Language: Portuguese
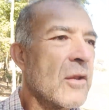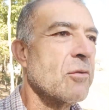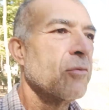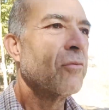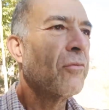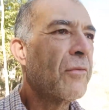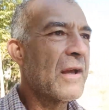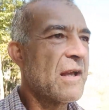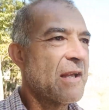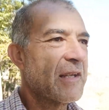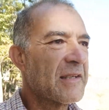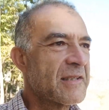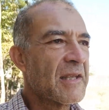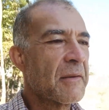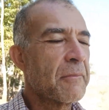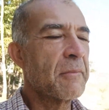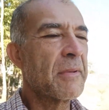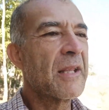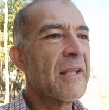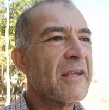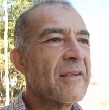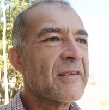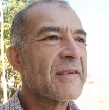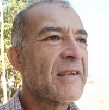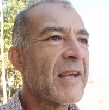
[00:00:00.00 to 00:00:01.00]
não é
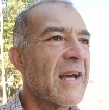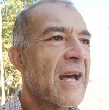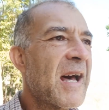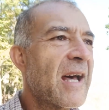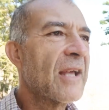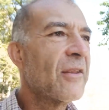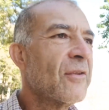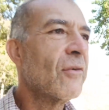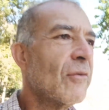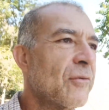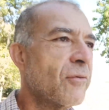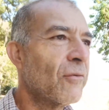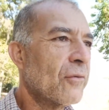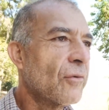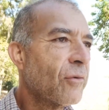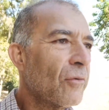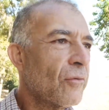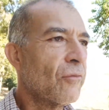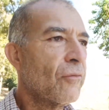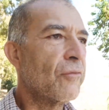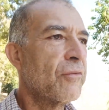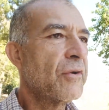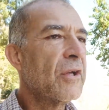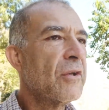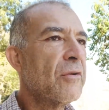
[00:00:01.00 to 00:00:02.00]
estabilizada,
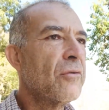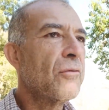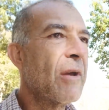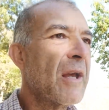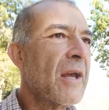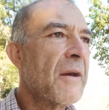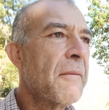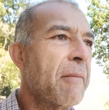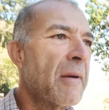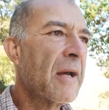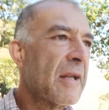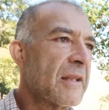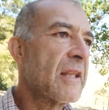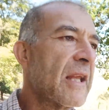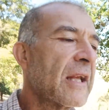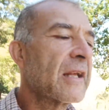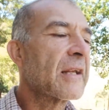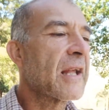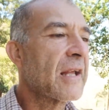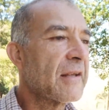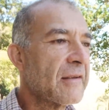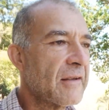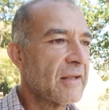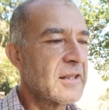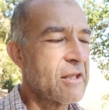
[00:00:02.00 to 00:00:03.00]
o, o, vídeo não é, mas tem,
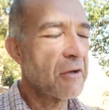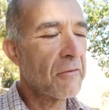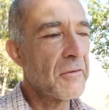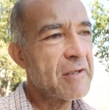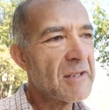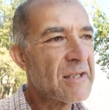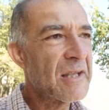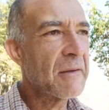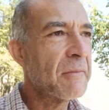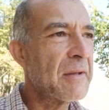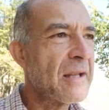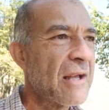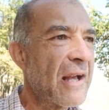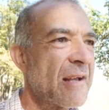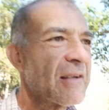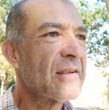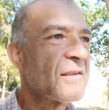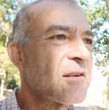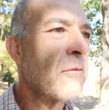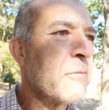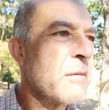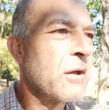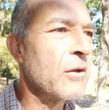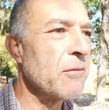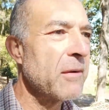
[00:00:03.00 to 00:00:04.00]
quer dizer, tem uma
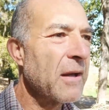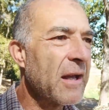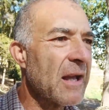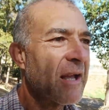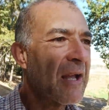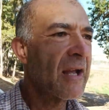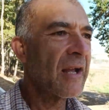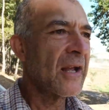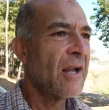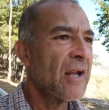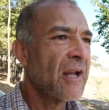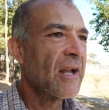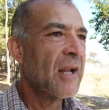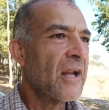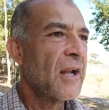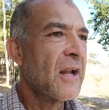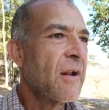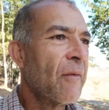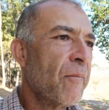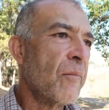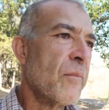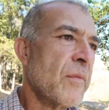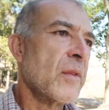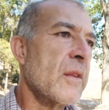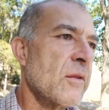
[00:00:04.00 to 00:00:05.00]
estabilização, mas não é
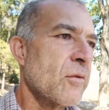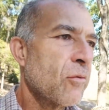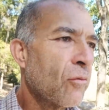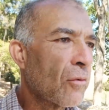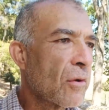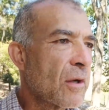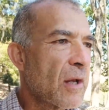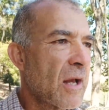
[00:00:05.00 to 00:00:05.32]
no